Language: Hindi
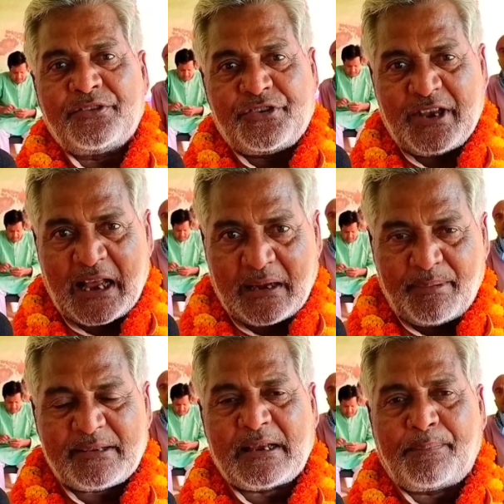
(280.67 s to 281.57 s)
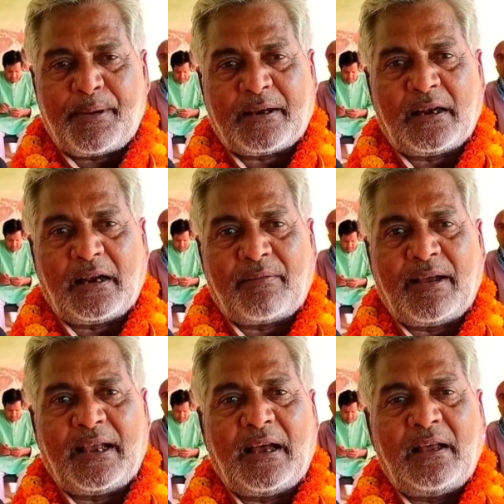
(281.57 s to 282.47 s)
छियानवे चापा कल
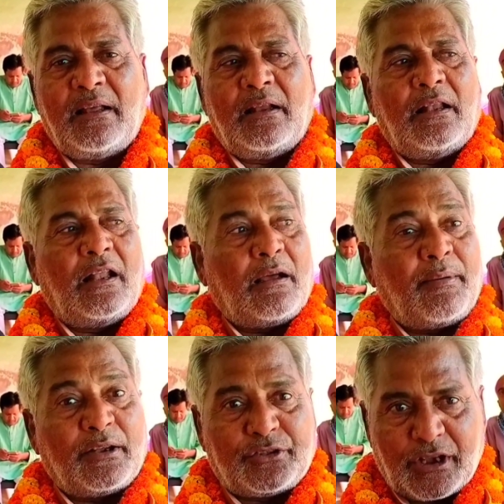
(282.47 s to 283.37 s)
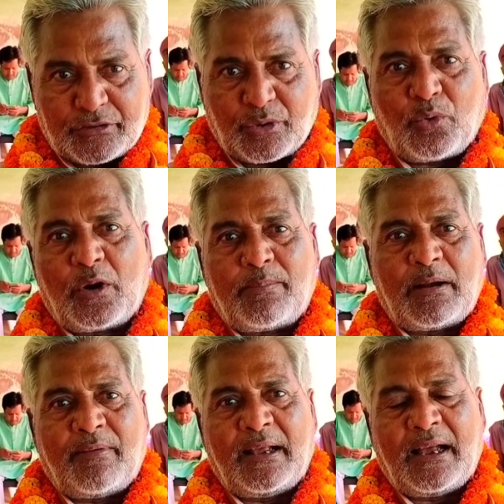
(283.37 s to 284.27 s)
गड़वाया लगभग दस रोड
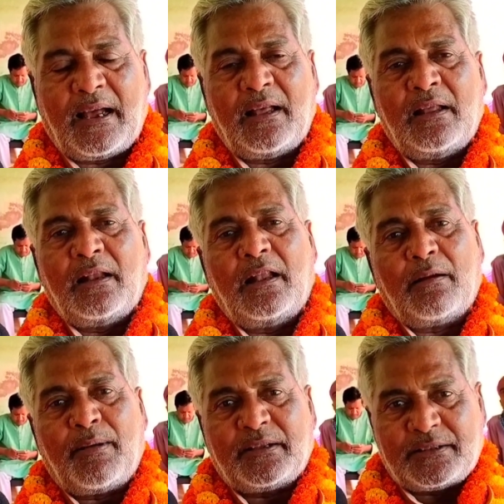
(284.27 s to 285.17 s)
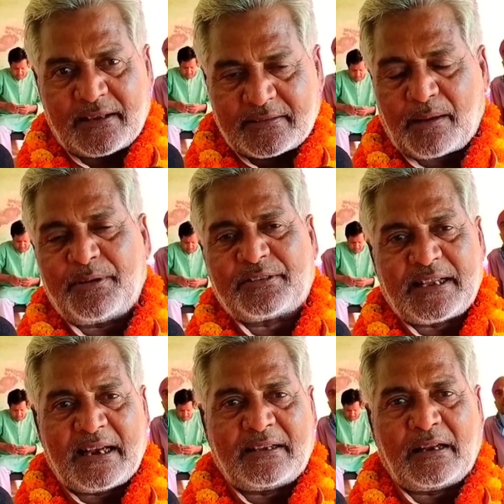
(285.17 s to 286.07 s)
बनवाया लगभग दस
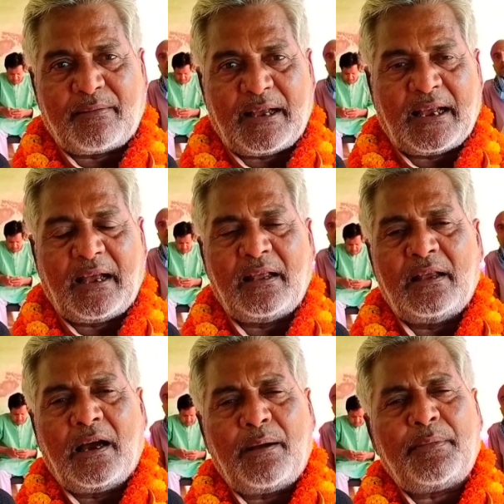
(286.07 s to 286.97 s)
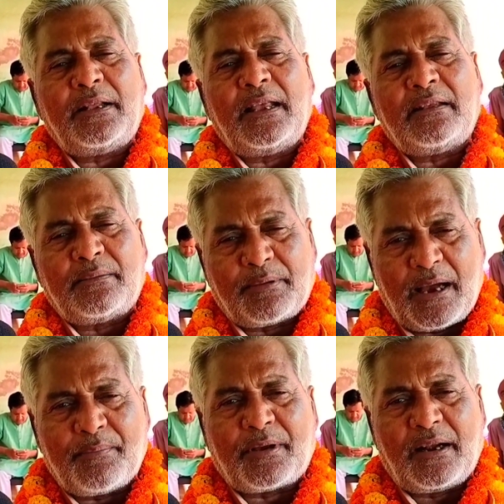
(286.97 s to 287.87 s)
कब्रिस्तान घेरवाया हमने यही सब
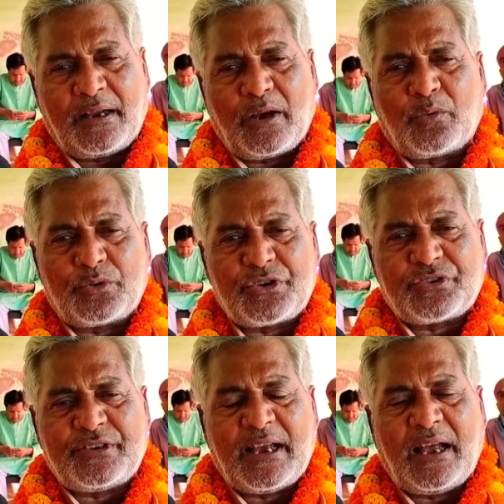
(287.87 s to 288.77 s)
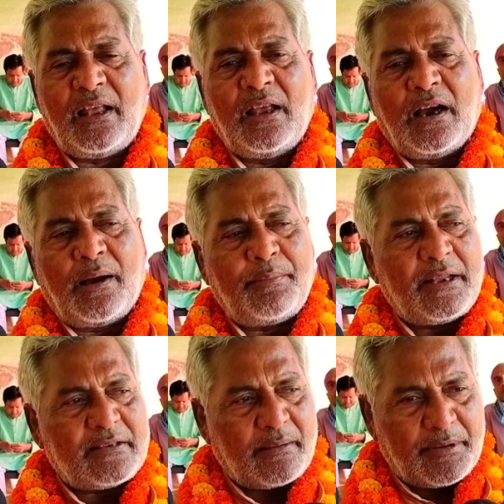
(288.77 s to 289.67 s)
काम करने का कोशिश किया हमने
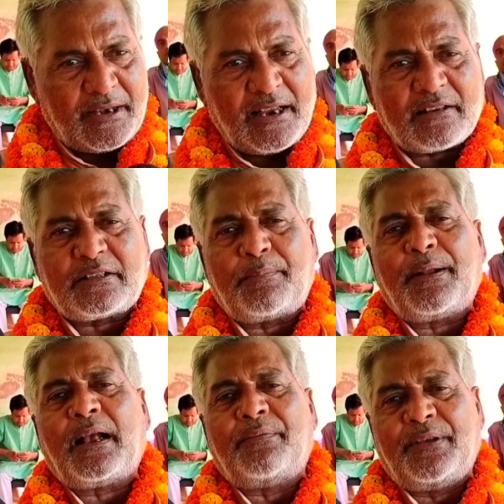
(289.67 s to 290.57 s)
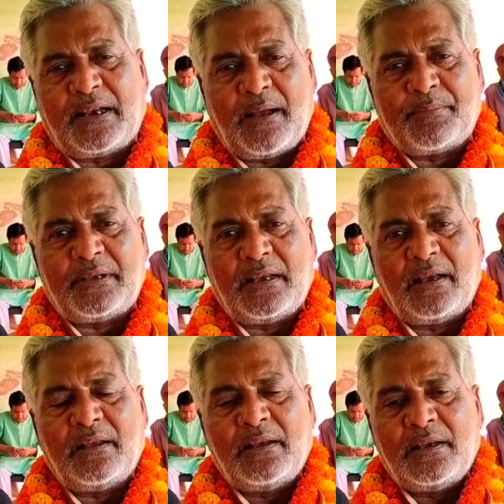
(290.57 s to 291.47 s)
ज़मीनी स्तर पर काफ़ी काम किया
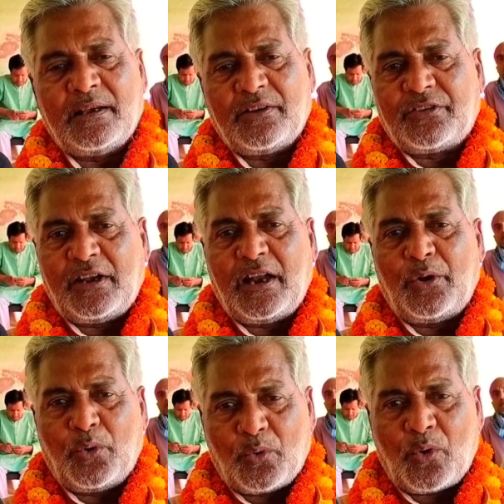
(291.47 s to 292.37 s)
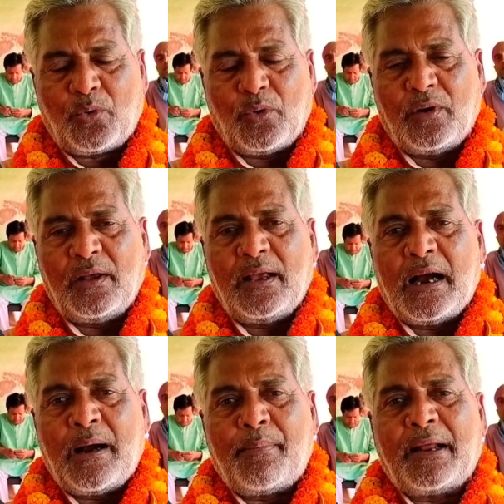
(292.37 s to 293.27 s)
इसीलिए लोगों को
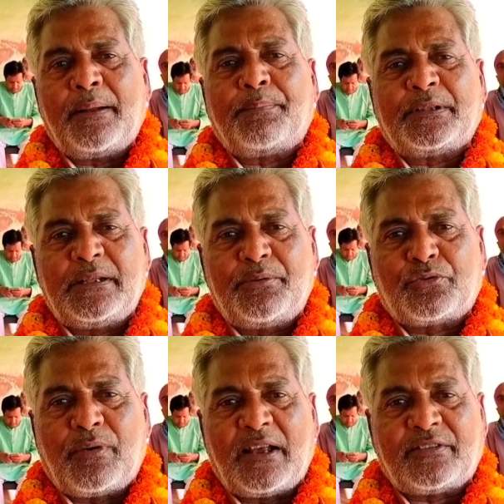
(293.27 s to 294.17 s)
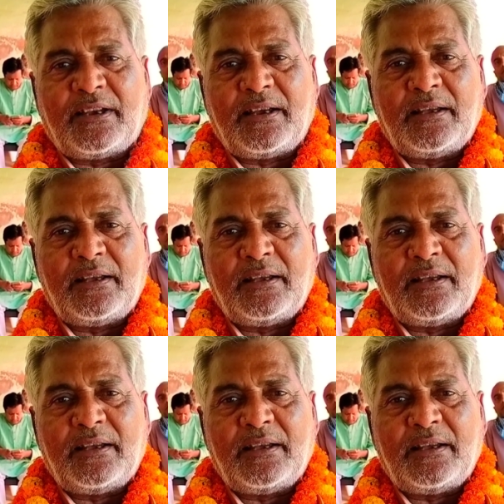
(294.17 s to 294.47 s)
हमारे प्रति विश्वास है